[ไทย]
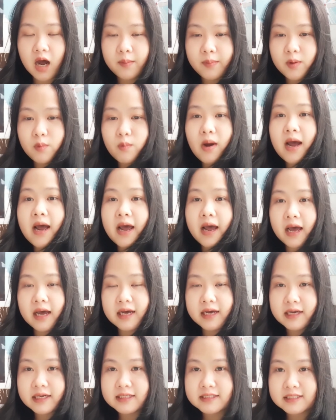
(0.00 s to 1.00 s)
เอาเป็นว่า
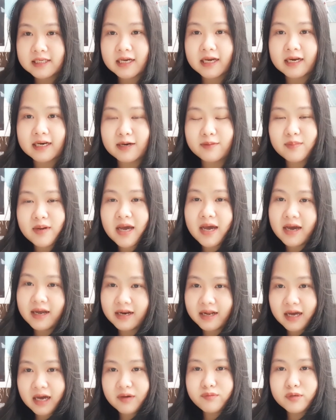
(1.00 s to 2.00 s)
เจอกันคลิปหน้า
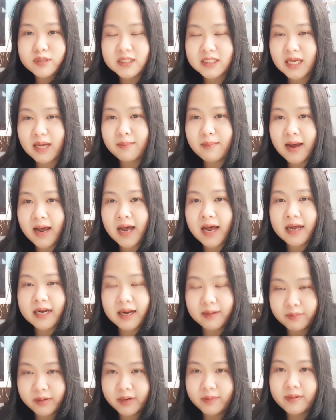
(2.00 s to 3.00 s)
นะคะฝนจะมา
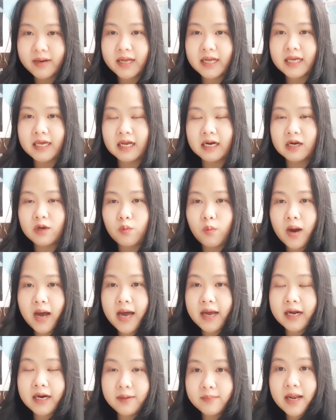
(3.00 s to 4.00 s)
ทำคลิปอะไรอีกหรือ
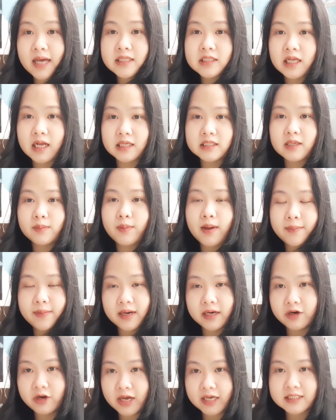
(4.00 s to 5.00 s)
ว่าคลิปหน้าจะมา
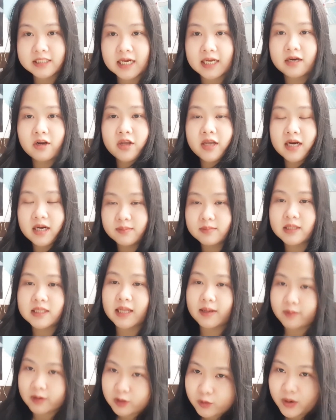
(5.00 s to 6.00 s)
เป็นรีแอคชั่นก็อย่าลืมติ
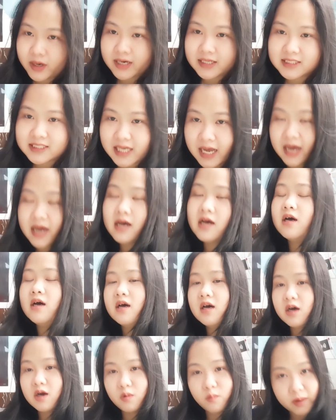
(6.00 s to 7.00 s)
ดตามกันด้วยนะจ๊ะ
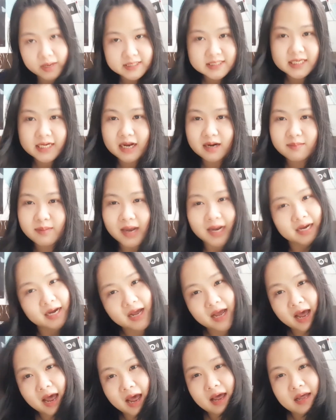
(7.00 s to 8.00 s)
ไว้เจอกันใหม่
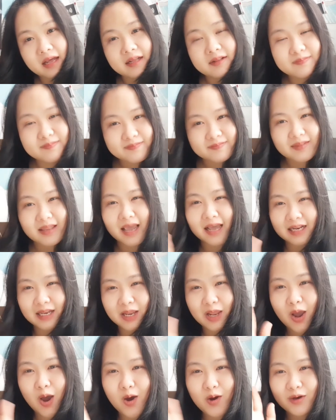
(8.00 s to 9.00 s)
นะคะอัน
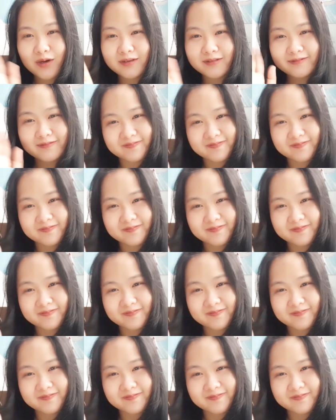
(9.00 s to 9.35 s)
ยอง